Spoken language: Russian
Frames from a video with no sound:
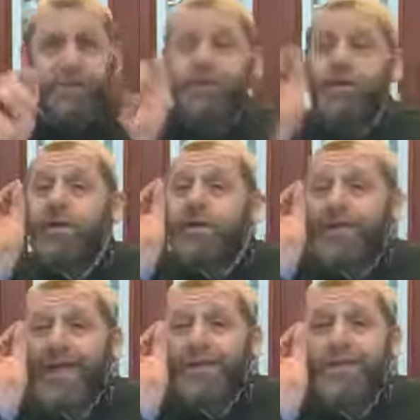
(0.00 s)
я не
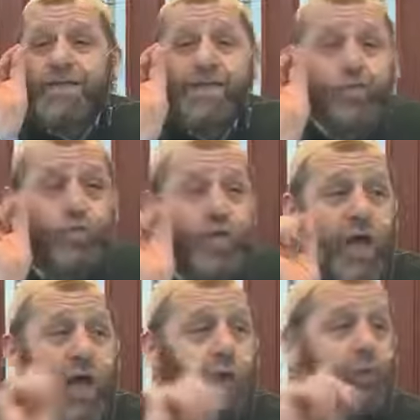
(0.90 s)
познал несчастья и
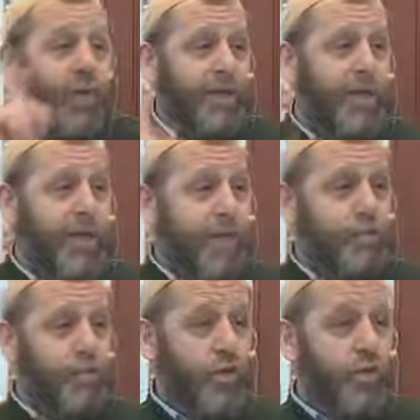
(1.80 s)
горя даже на одну
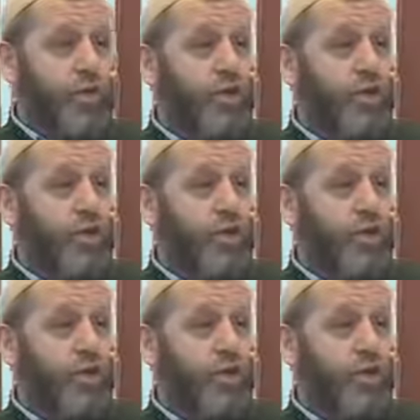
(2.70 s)
секунду.